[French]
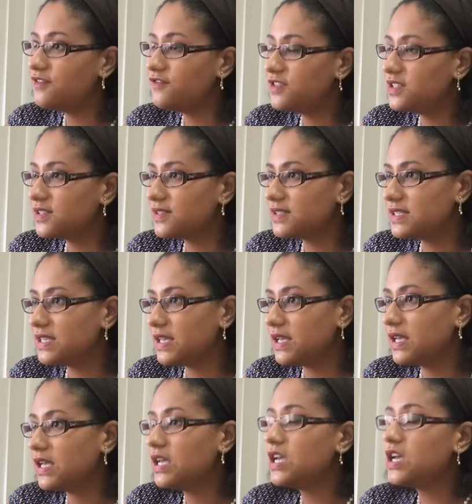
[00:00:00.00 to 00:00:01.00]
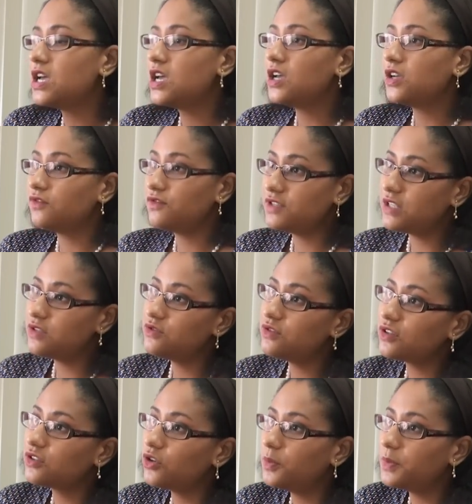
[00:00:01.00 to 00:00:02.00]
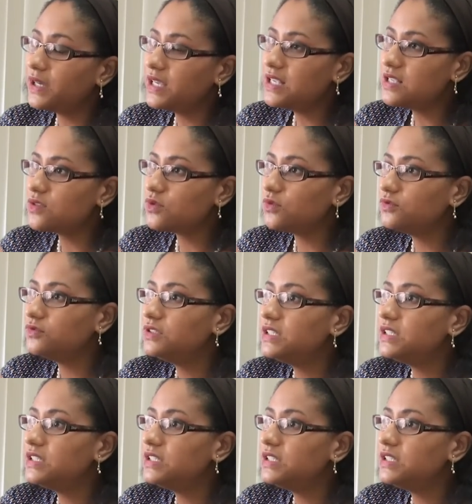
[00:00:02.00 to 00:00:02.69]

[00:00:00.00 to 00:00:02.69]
et financier. Vous êtes une entreprise, on vous